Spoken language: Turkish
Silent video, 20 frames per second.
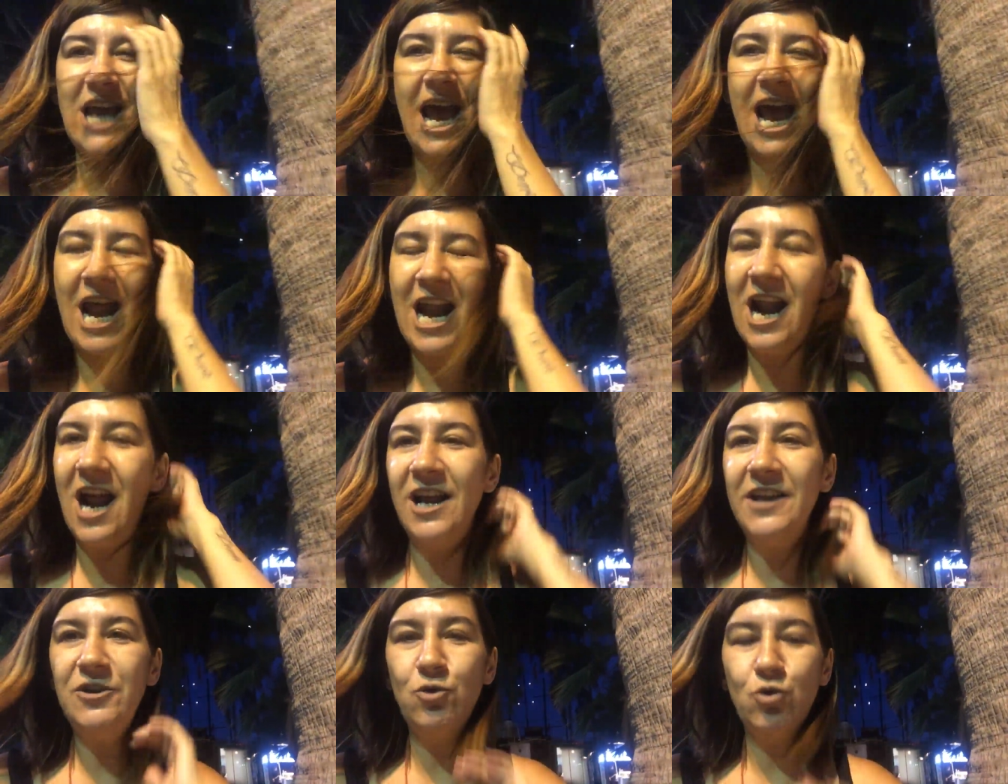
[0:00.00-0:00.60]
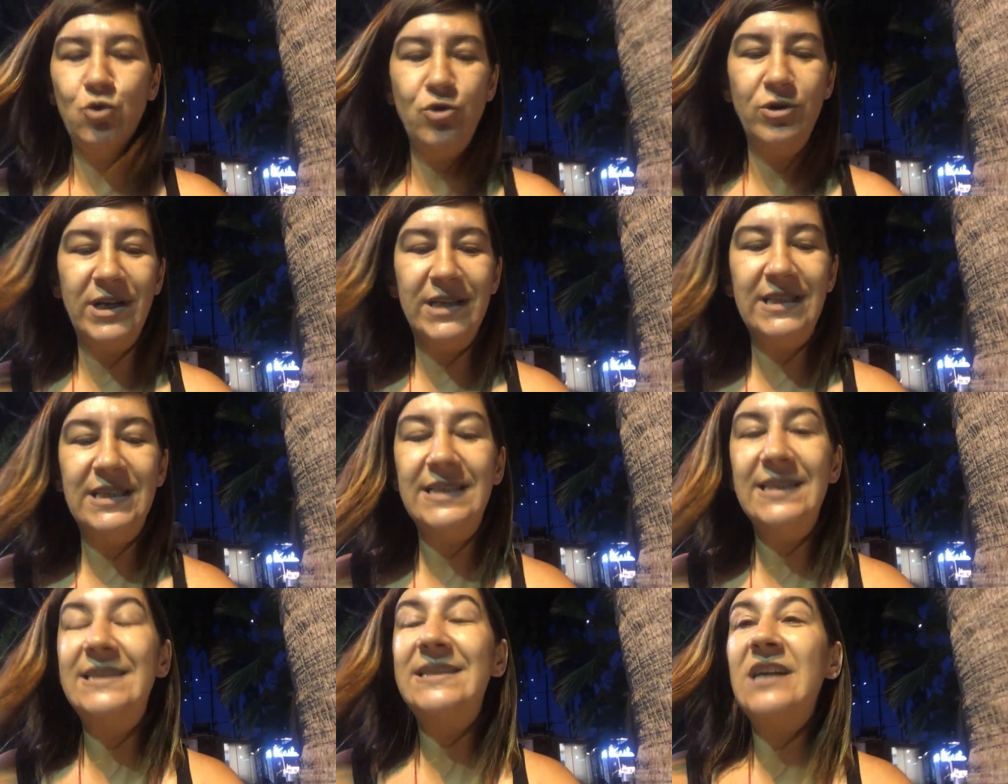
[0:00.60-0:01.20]
herhangi
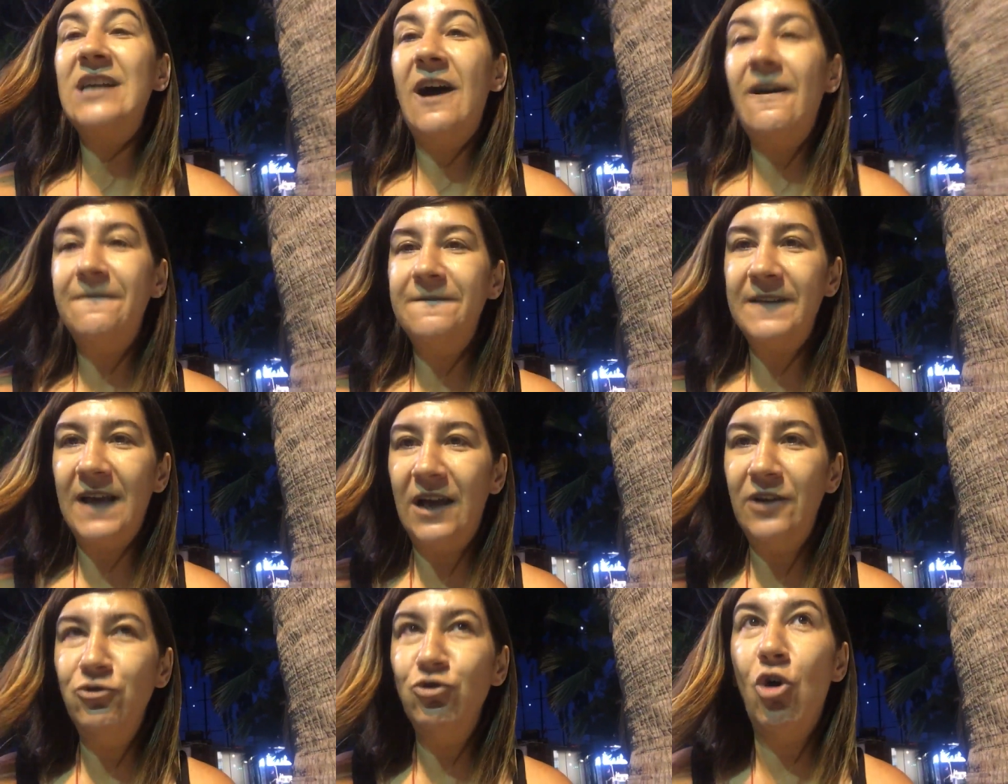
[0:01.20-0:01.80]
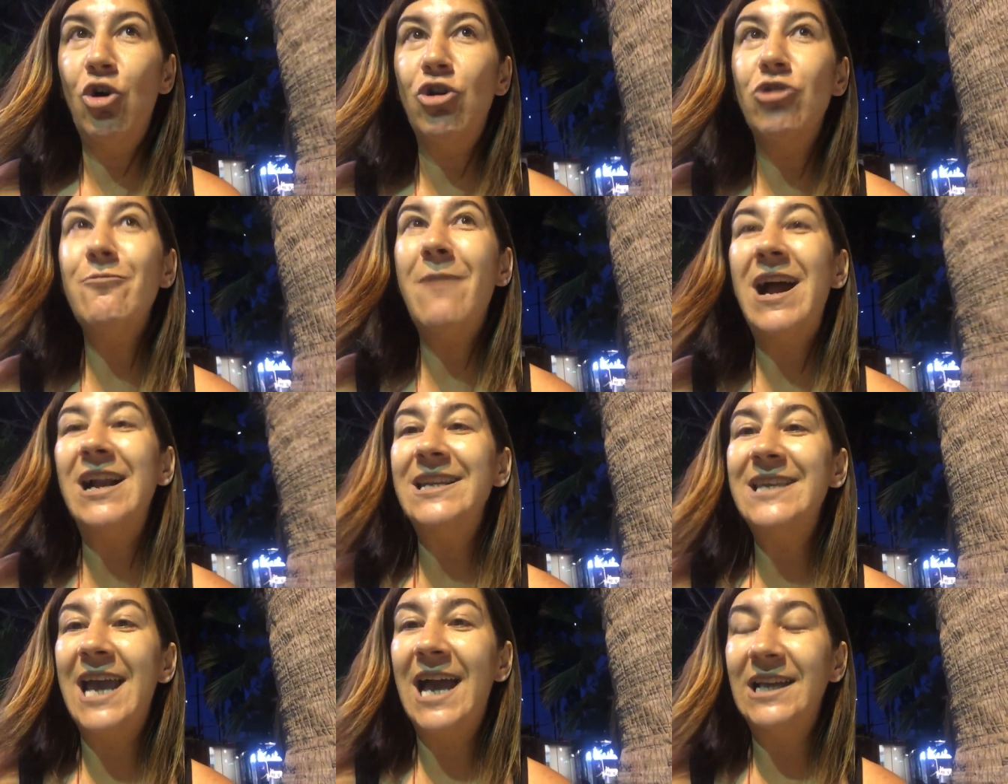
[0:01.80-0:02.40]
uğradığınız raftan
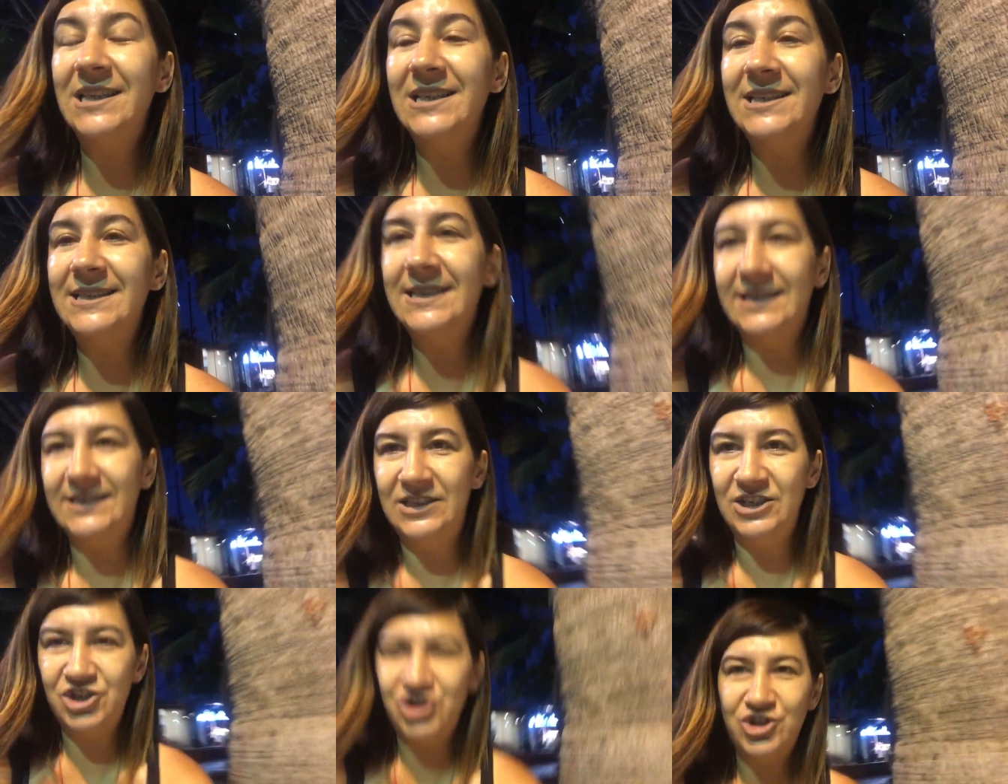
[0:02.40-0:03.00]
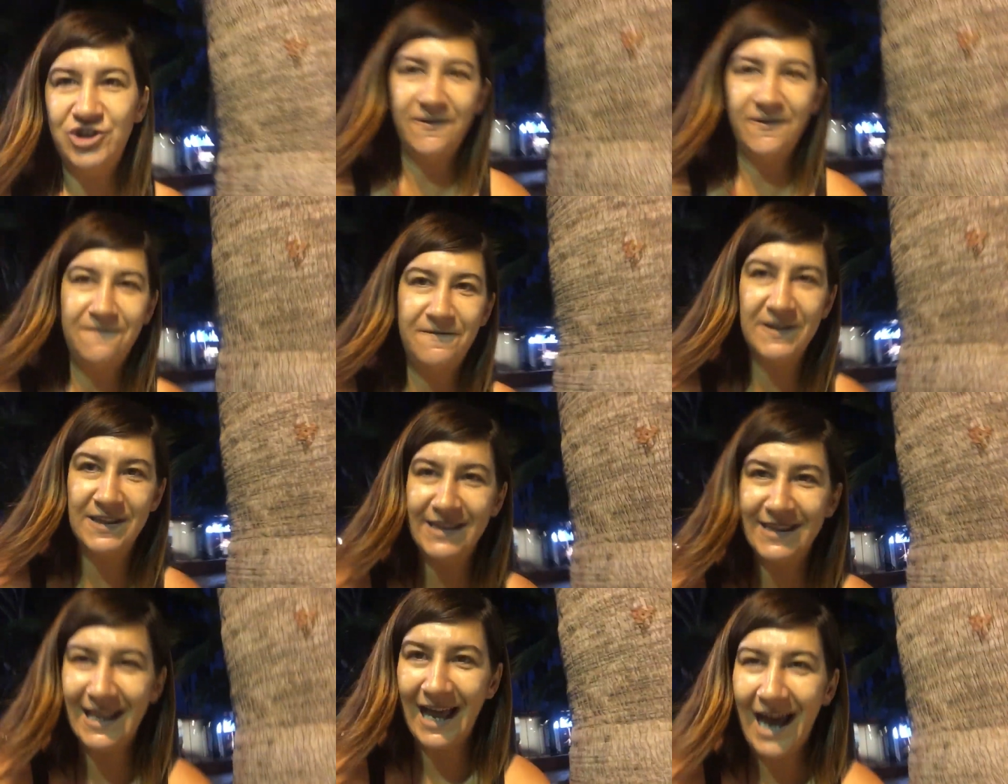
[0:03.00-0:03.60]
normal kendi satış
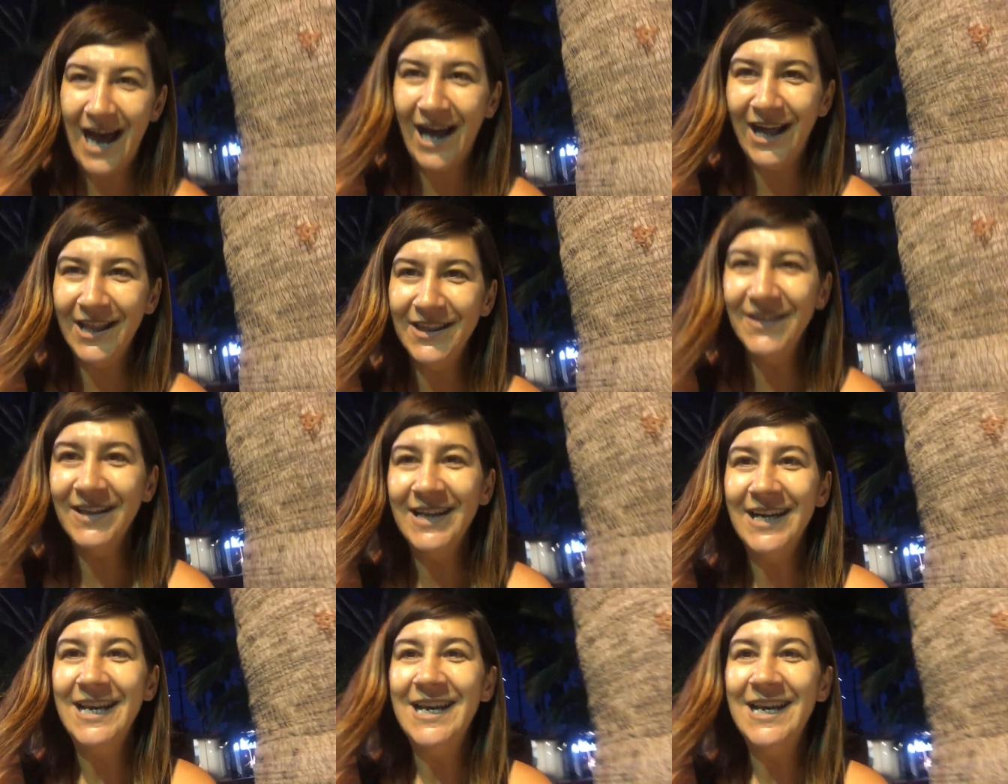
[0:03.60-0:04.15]
rafından